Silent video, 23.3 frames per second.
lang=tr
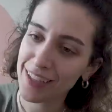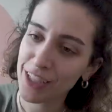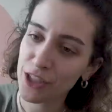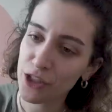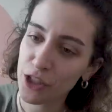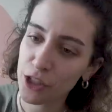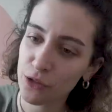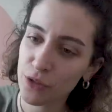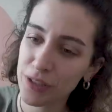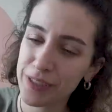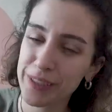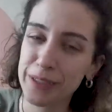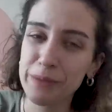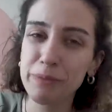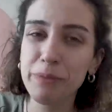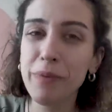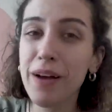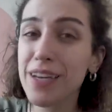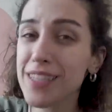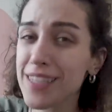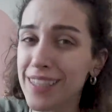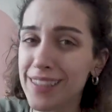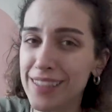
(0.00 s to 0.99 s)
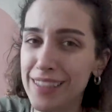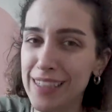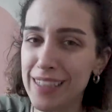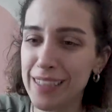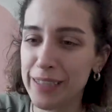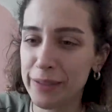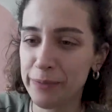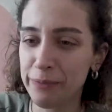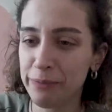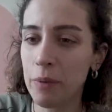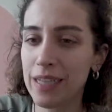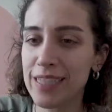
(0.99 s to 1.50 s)
teşekkür ederim. Bazen
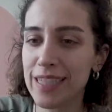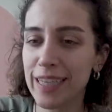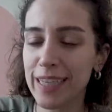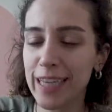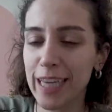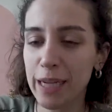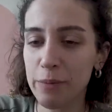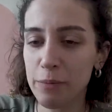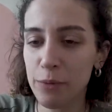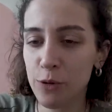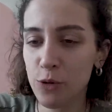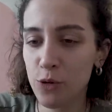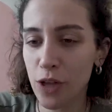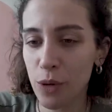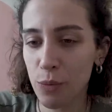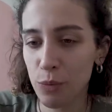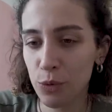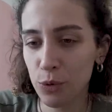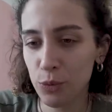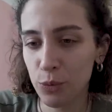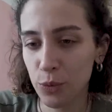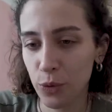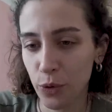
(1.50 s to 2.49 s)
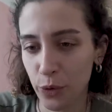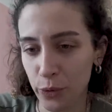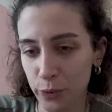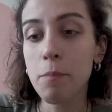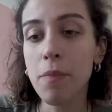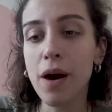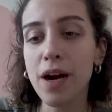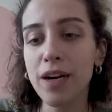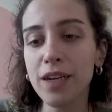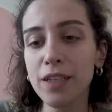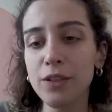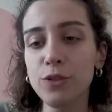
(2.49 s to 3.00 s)
değilim. Bazen kendimi güzel bulmuyorum.
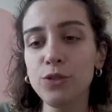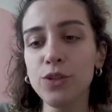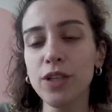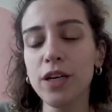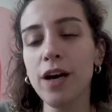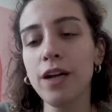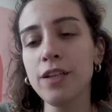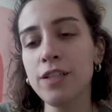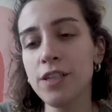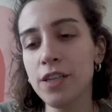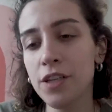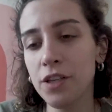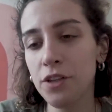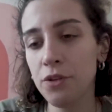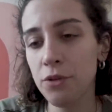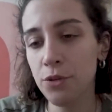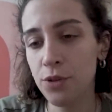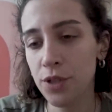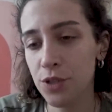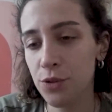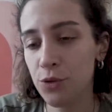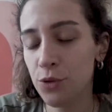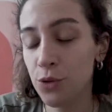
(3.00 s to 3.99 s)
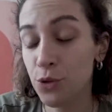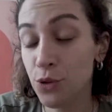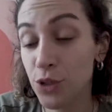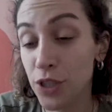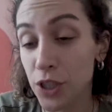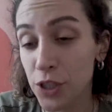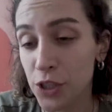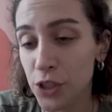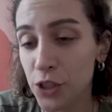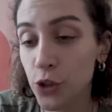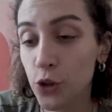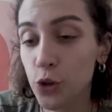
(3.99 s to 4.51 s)
Marla günde kaç kere yürüyüşe,
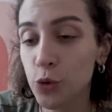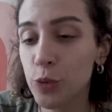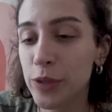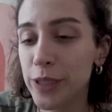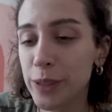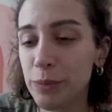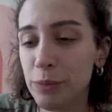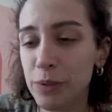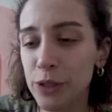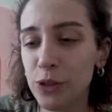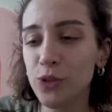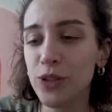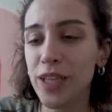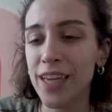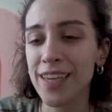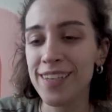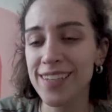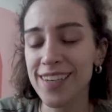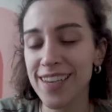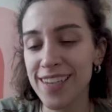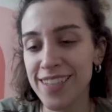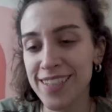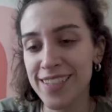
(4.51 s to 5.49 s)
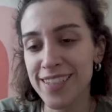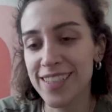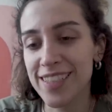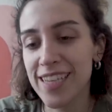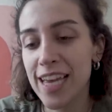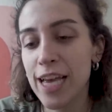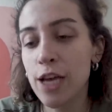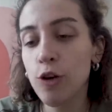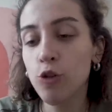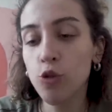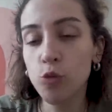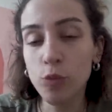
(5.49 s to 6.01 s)
yürüyüşe çıkıyor? Umarım bir gün denk geliriz.
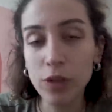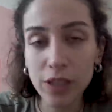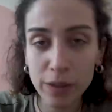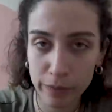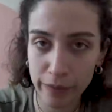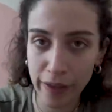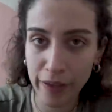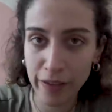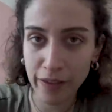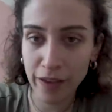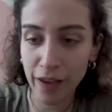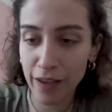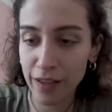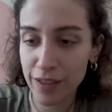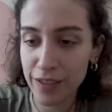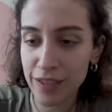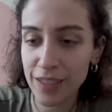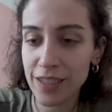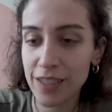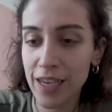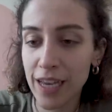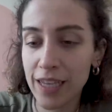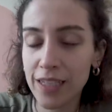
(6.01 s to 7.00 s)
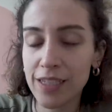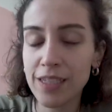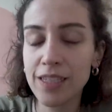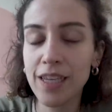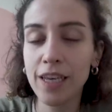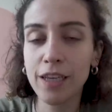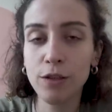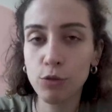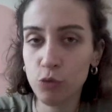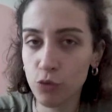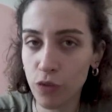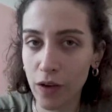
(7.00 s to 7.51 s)
Umarım denk geliriz.
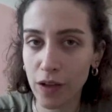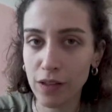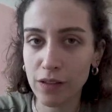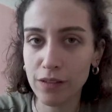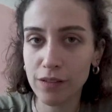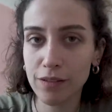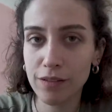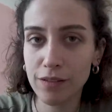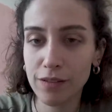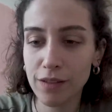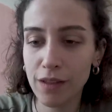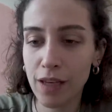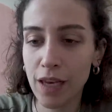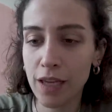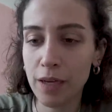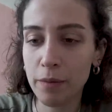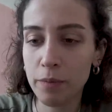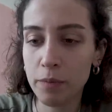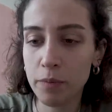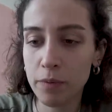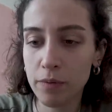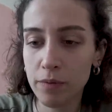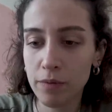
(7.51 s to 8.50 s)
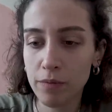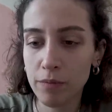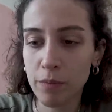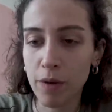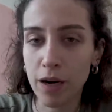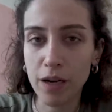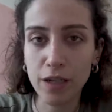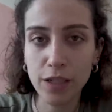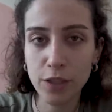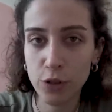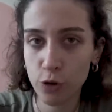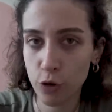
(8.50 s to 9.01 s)
Gelirsek lütfen gelip
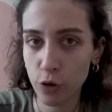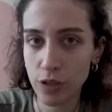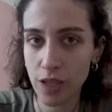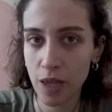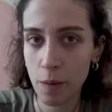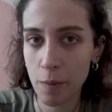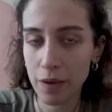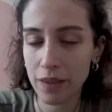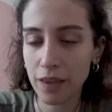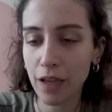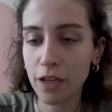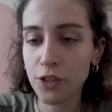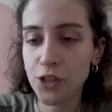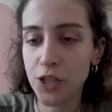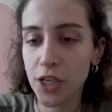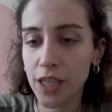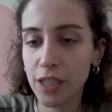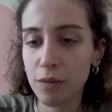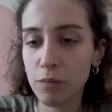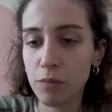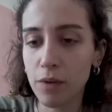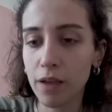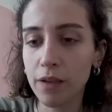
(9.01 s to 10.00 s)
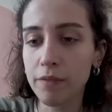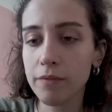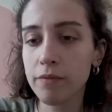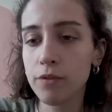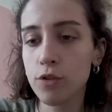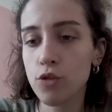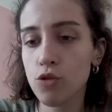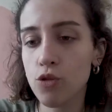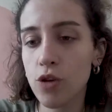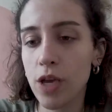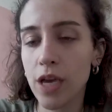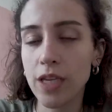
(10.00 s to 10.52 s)
Marleşko'yu sevmekten çekinme.
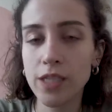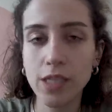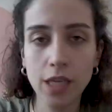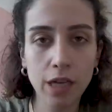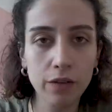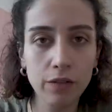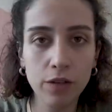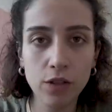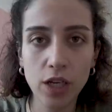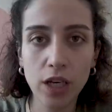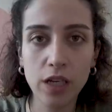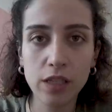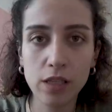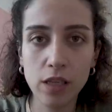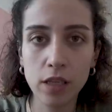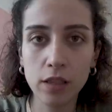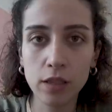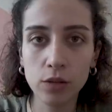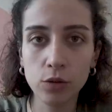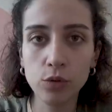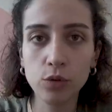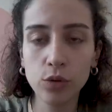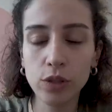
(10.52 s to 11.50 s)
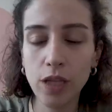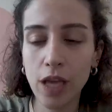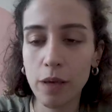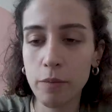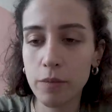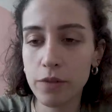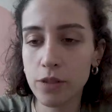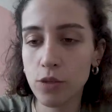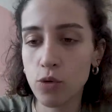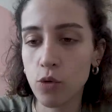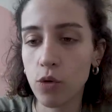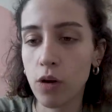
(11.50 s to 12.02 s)
Çünkü en sevdiği şey insanların onu
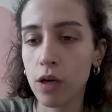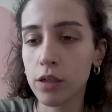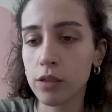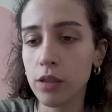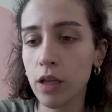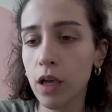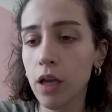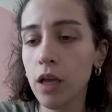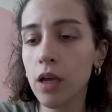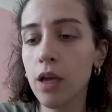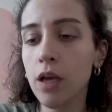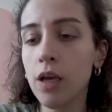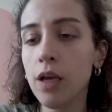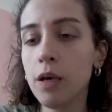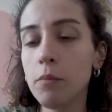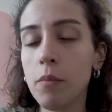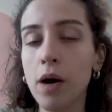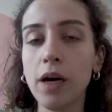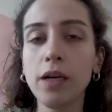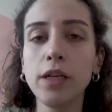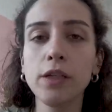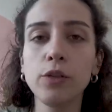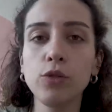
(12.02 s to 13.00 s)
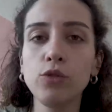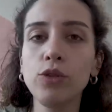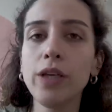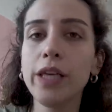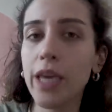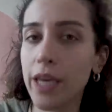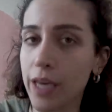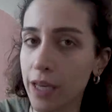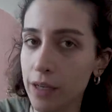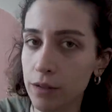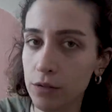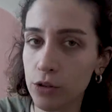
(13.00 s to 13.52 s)
sevmesi sokakta. Marla günde
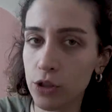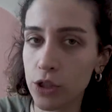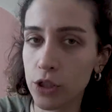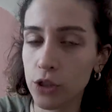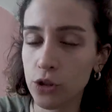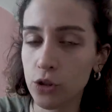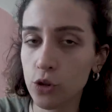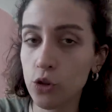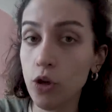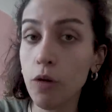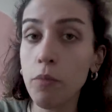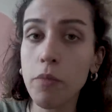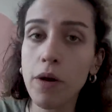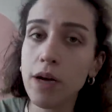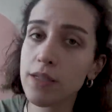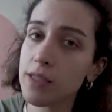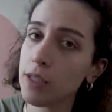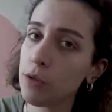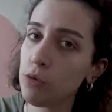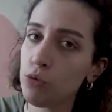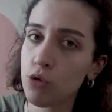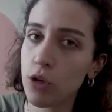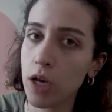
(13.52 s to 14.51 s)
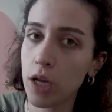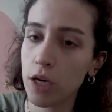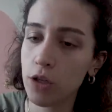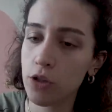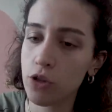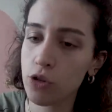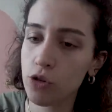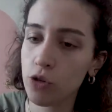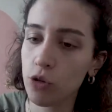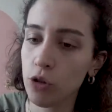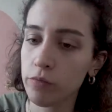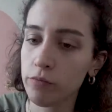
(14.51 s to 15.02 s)
iki kere dışarı çıkıyor. Bazen üç kere
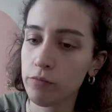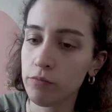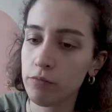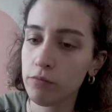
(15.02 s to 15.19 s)
çıkıyor.